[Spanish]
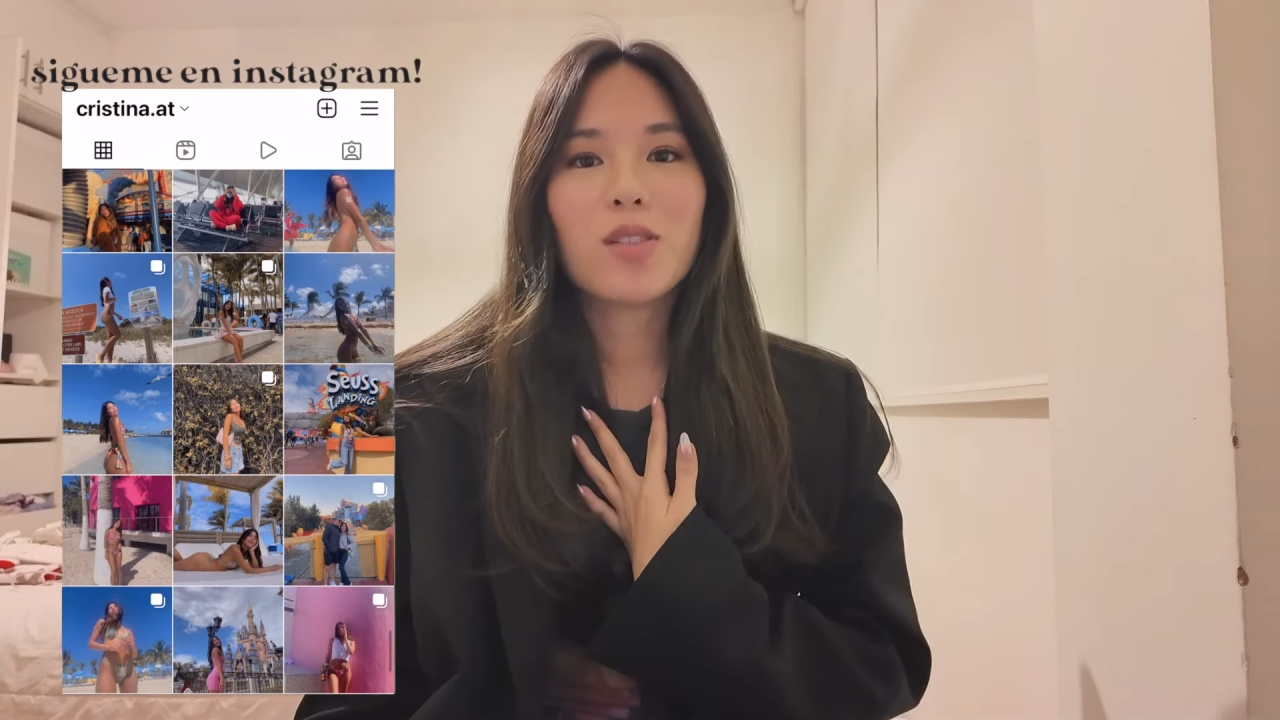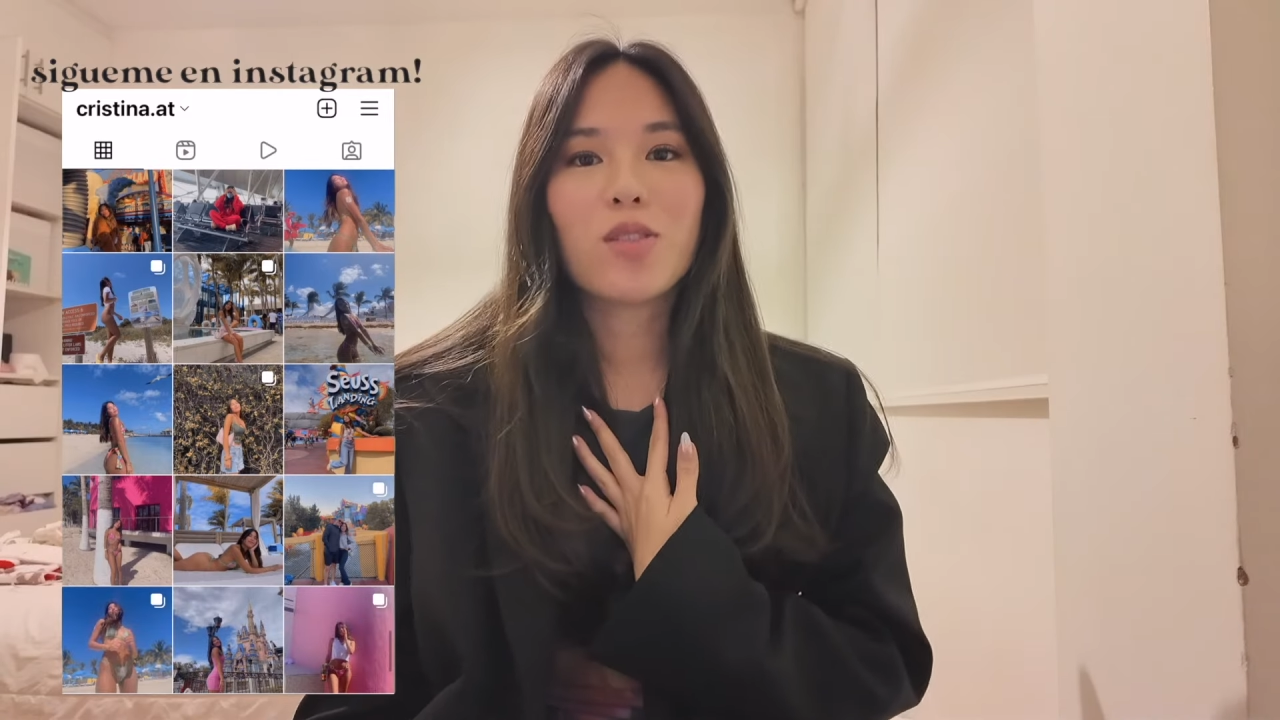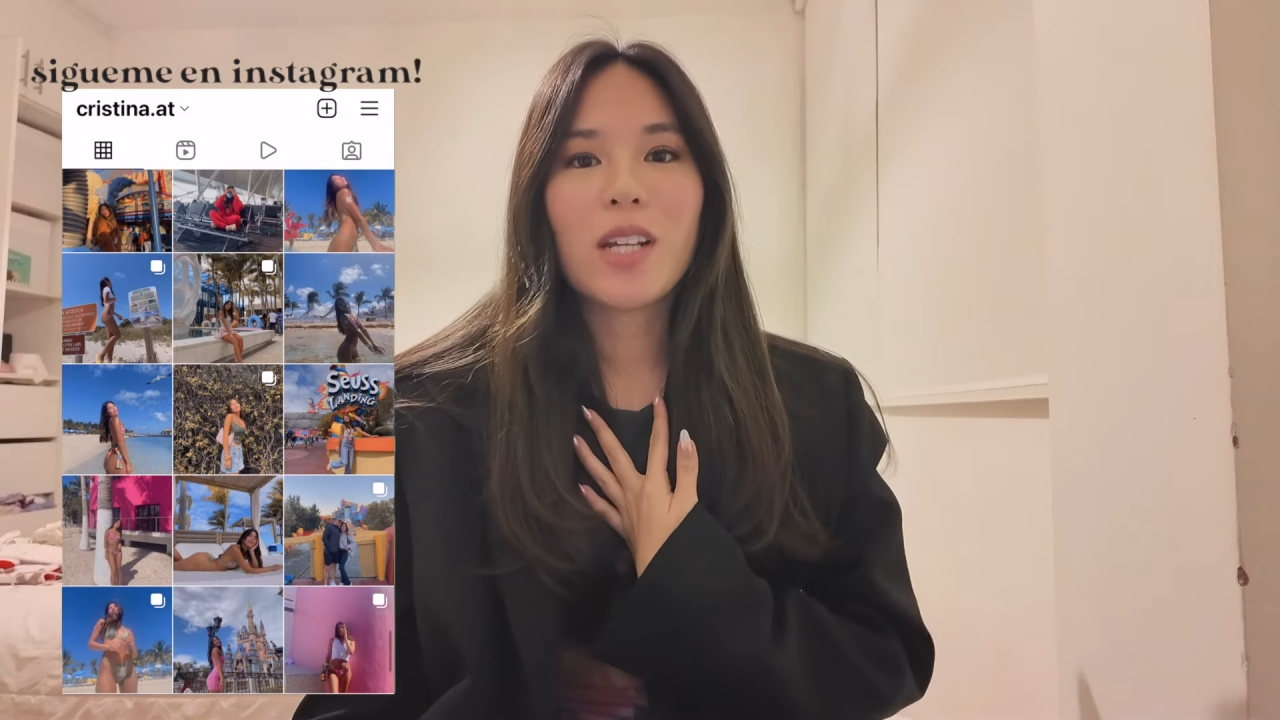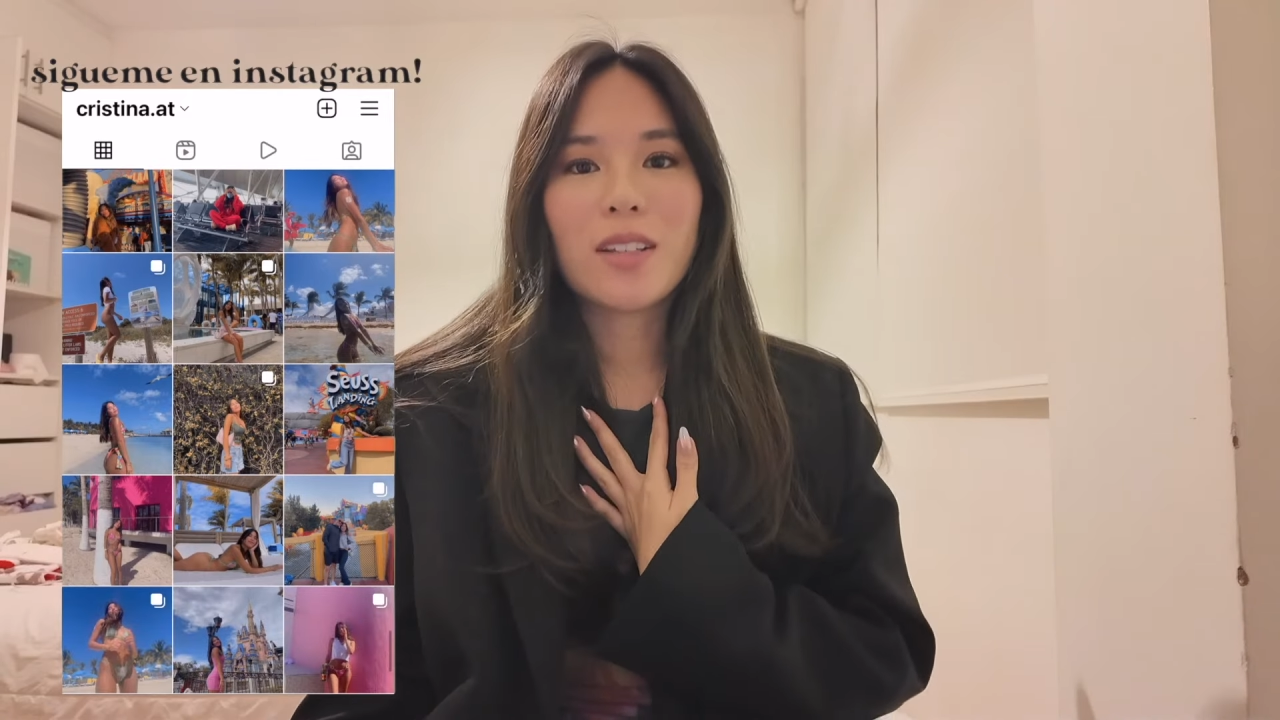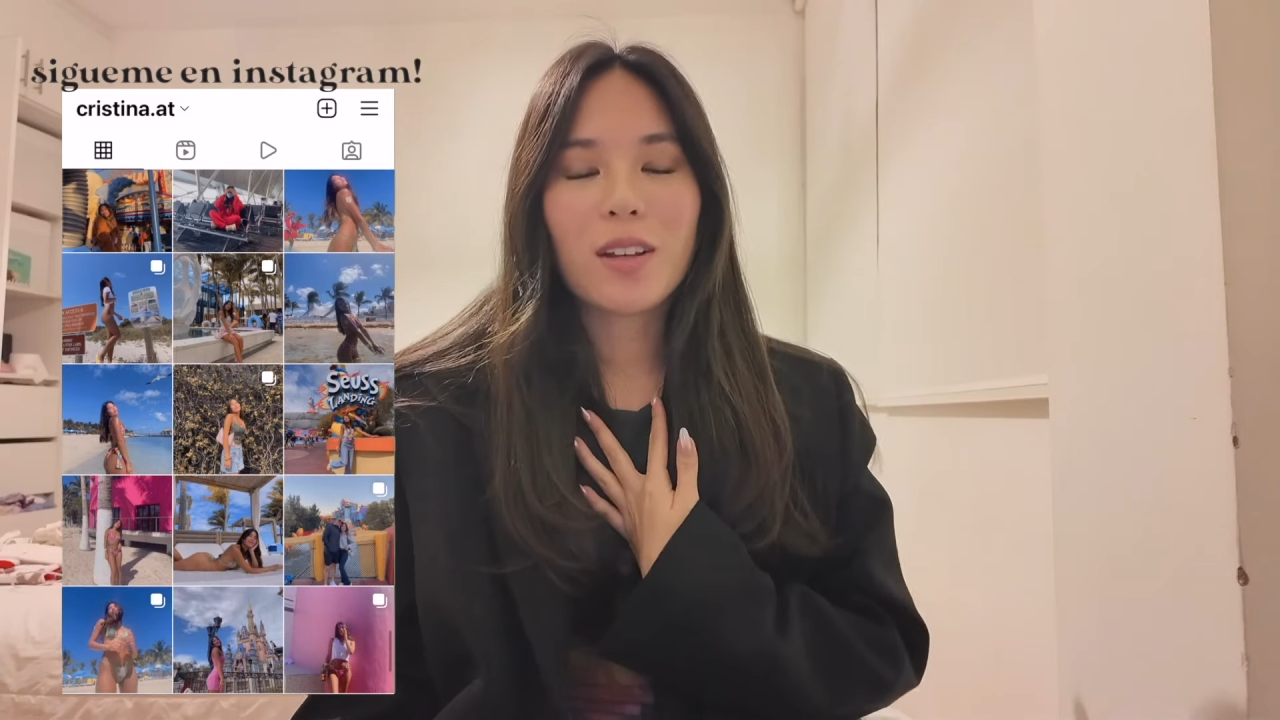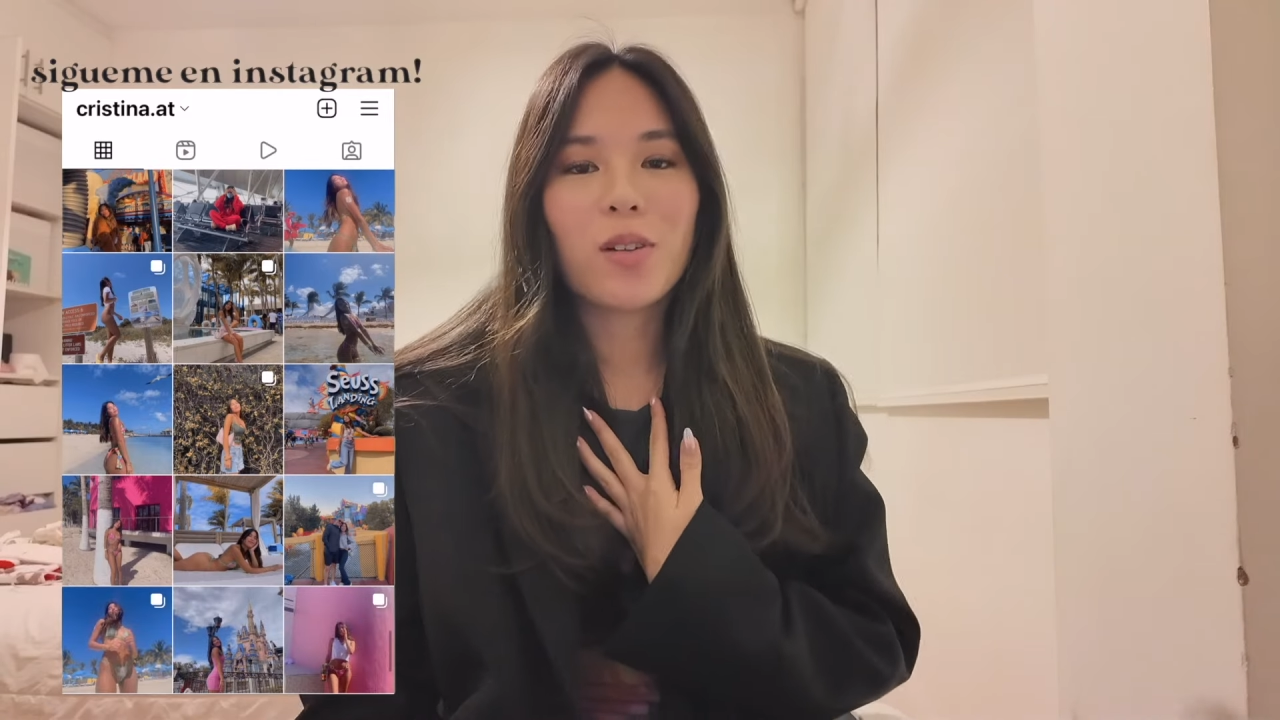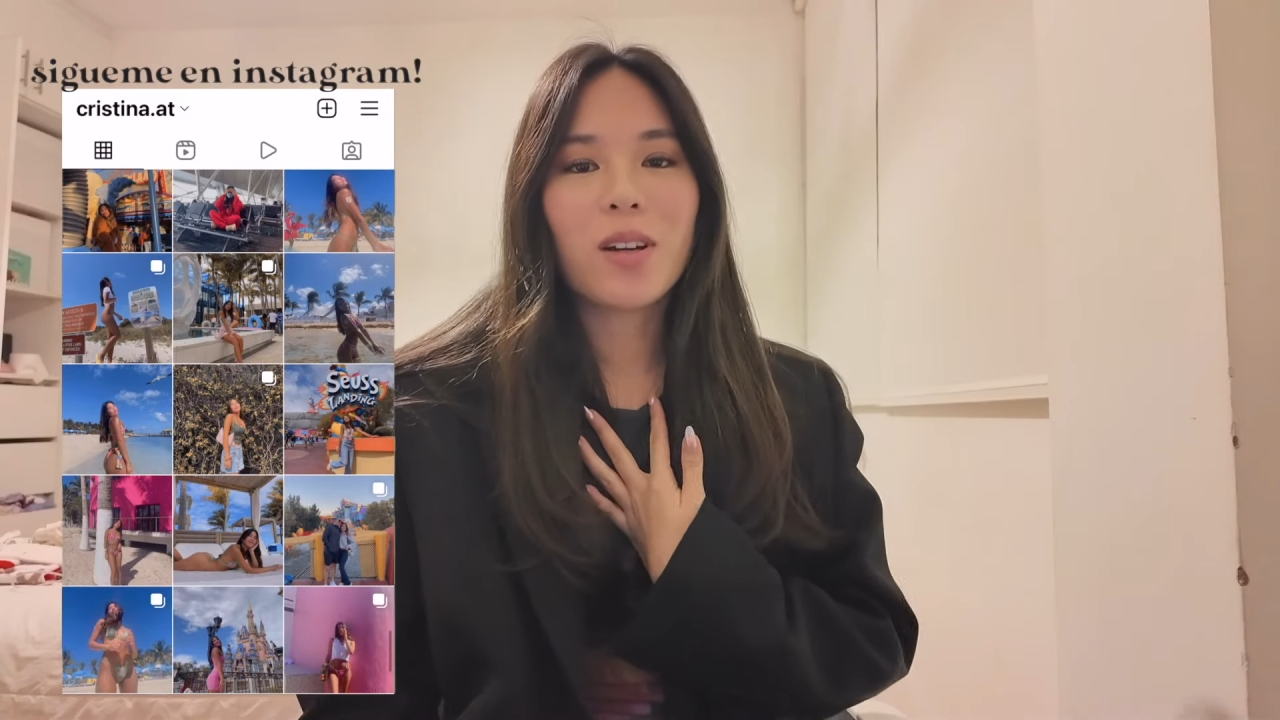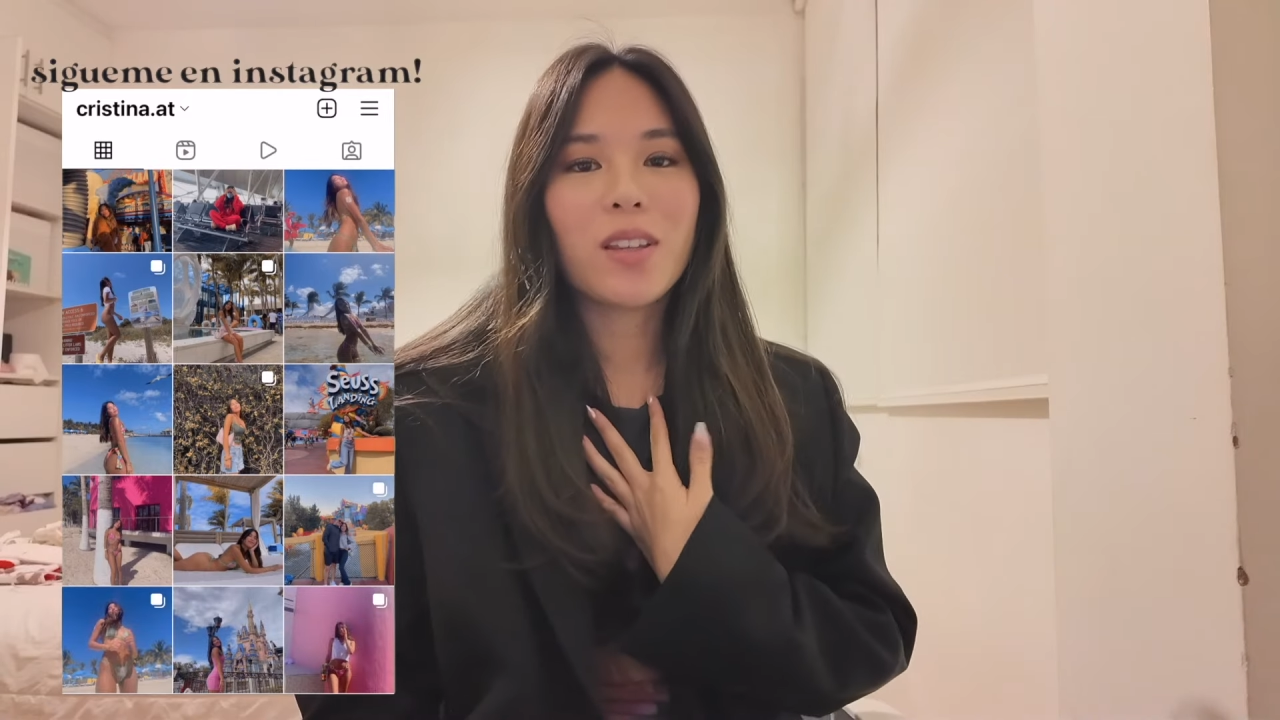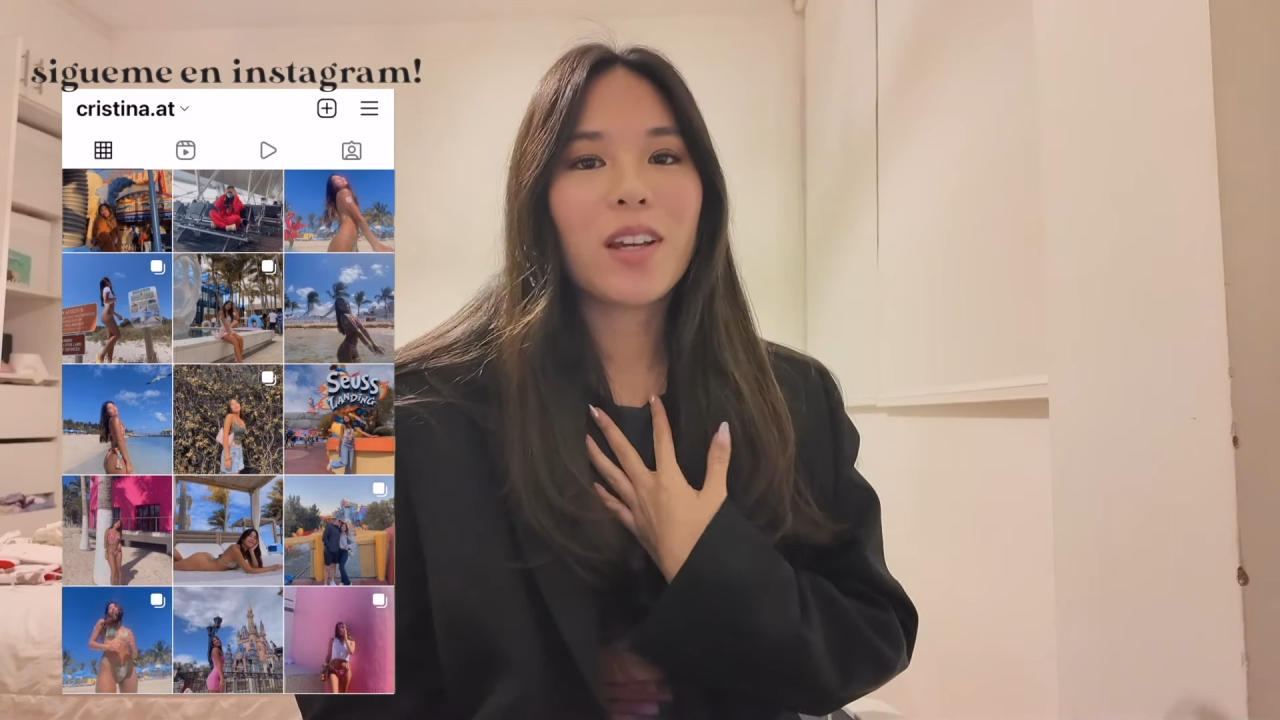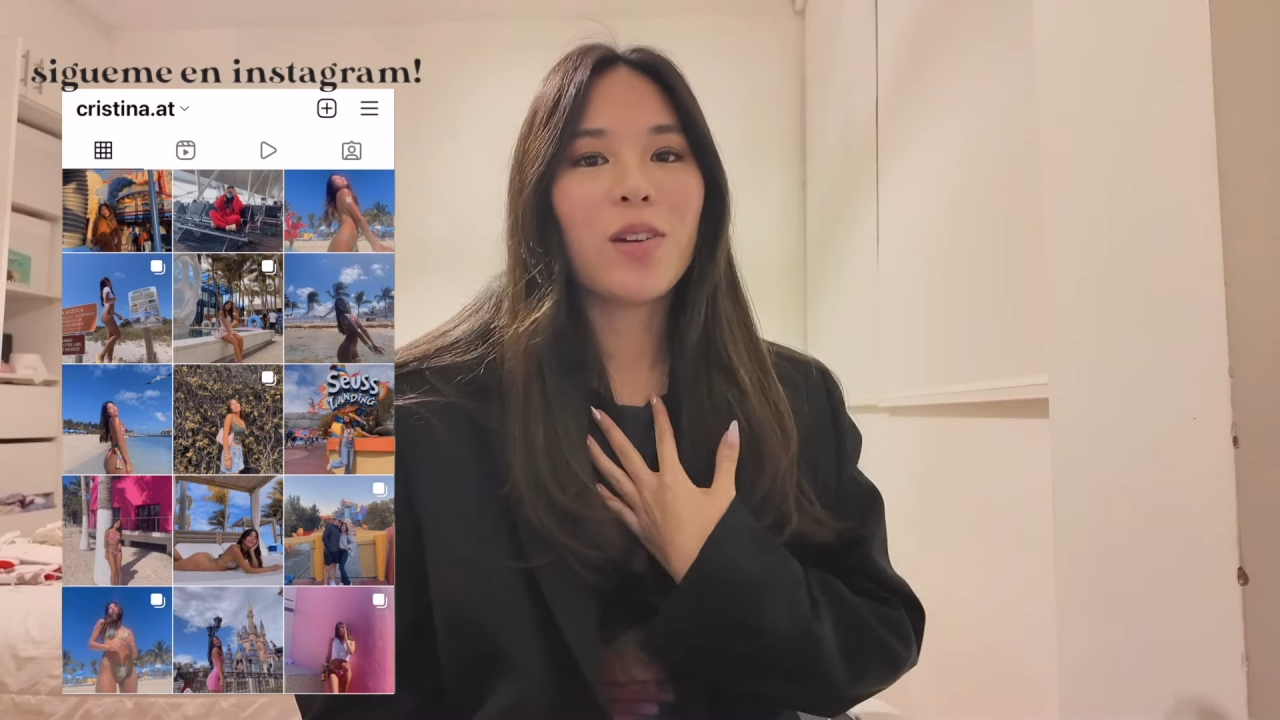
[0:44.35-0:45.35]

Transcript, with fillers: socializar con gente